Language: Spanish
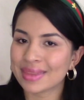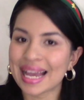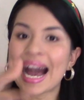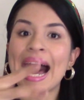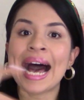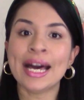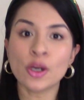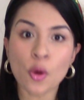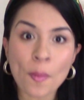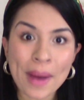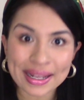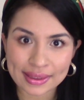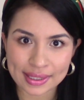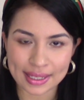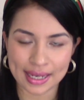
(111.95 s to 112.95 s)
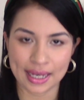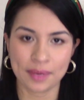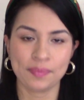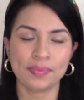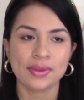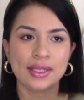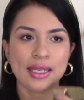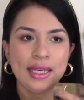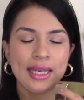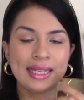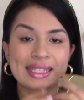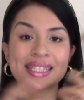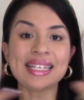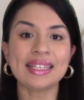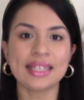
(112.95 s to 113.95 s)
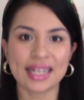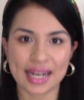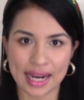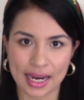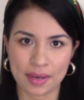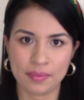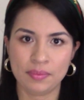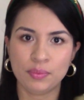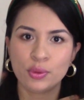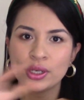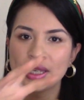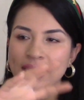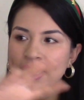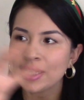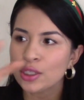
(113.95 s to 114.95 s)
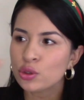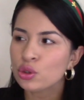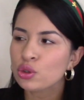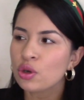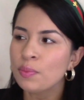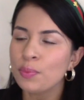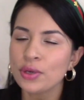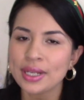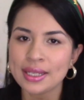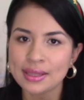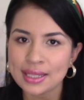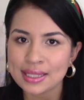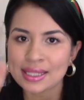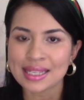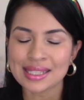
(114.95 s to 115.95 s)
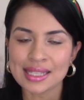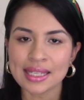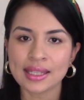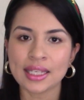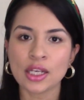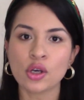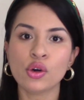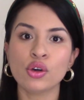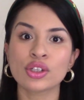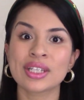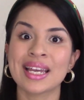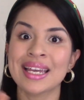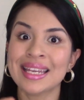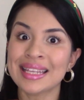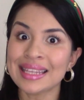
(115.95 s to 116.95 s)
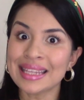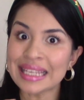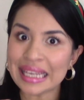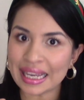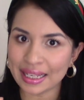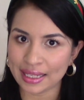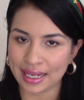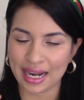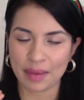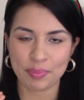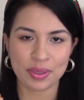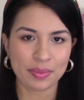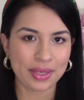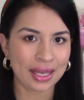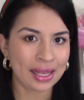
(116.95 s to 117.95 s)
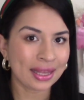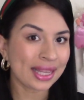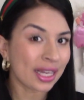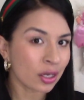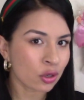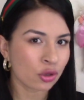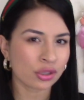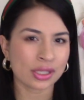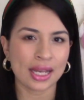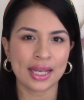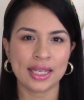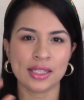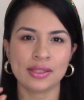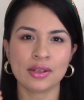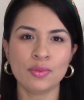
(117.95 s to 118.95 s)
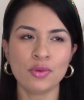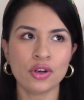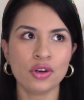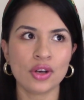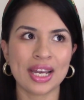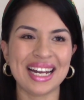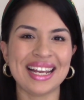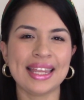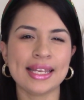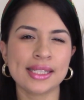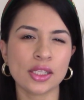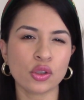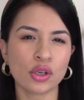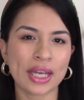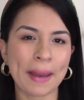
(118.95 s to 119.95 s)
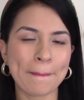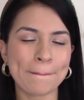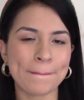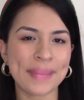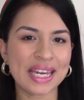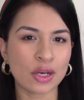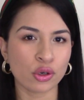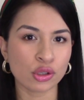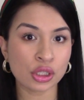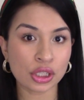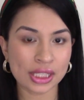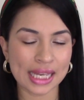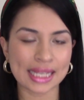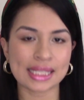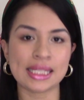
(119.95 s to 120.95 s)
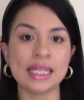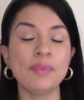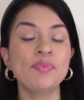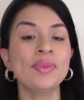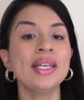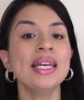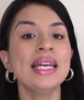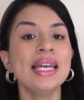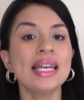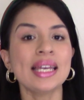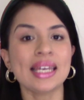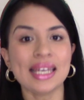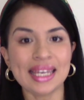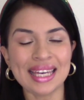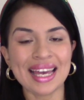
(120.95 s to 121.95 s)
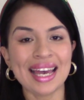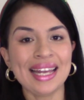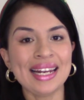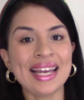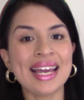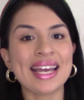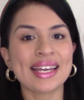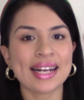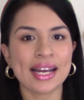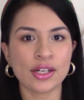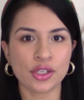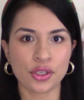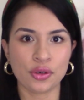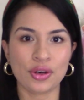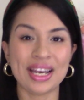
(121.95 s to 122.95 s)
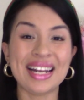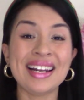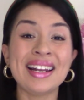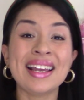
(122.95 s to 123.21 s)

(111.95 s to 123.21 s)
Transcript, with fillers: aromática, es cítrica, porque tiene sus componentes cítricos, tiene la pimienta rosa, que es como lo que le da ese toque picoso sexy, y el geranio. El